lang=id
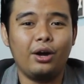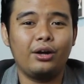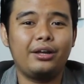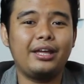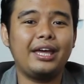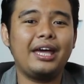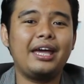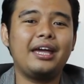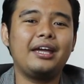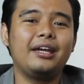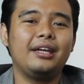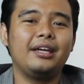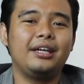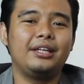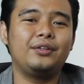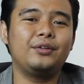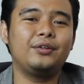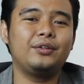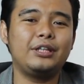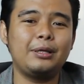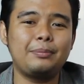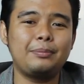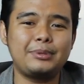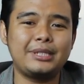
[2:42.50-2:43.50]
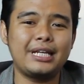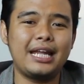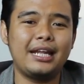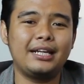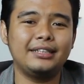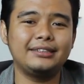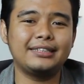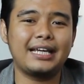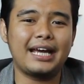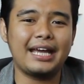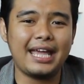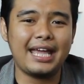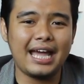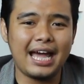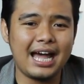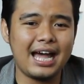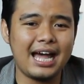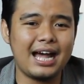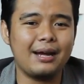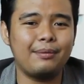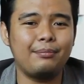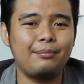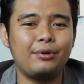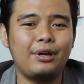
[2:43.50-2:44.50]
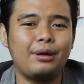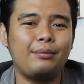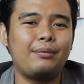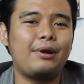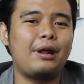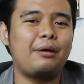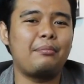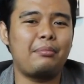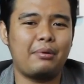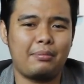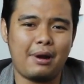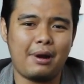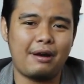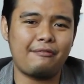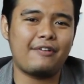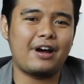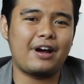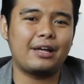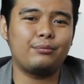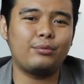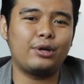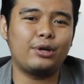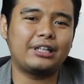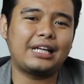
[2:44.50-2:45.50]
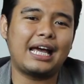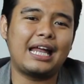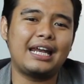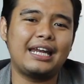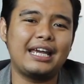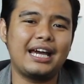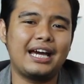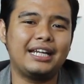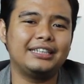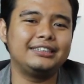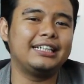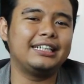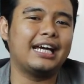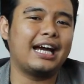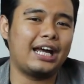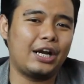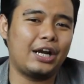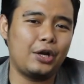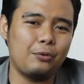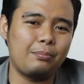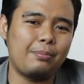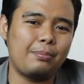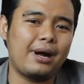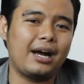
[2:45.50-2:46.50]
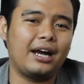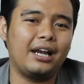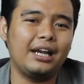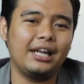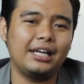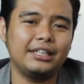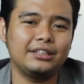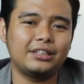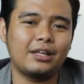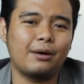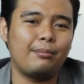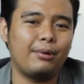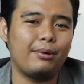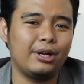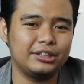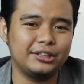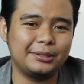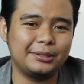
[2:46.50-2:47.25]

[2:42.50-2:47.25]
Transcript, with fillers: Oke, itu tips dari saya. Mudah-mudahan bermanfaat buat kalian. Jangan lupa klik tombol